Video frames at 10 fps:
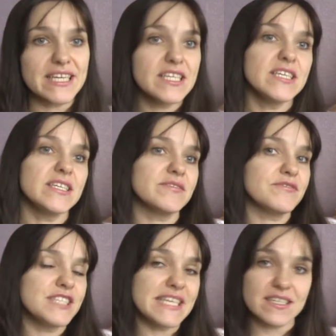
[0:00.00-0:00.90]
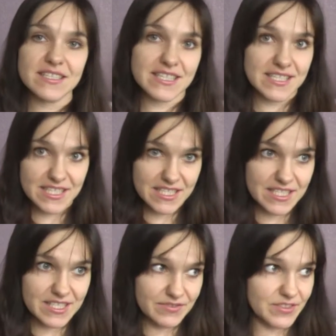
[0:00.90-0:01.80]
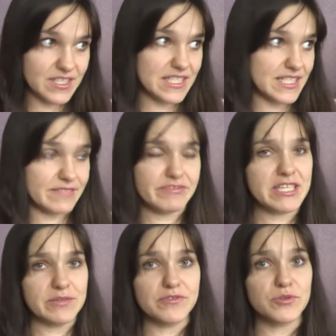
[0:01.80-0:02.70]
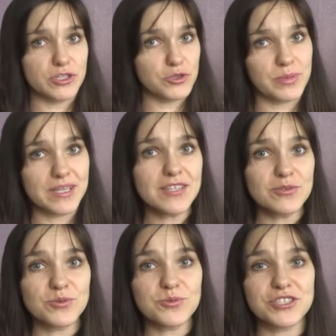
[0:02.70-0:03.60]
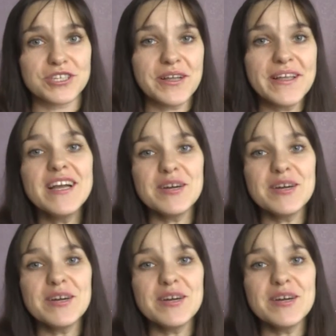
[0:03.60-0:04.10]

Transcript: и они всех нас, все, всю нашу палату дружно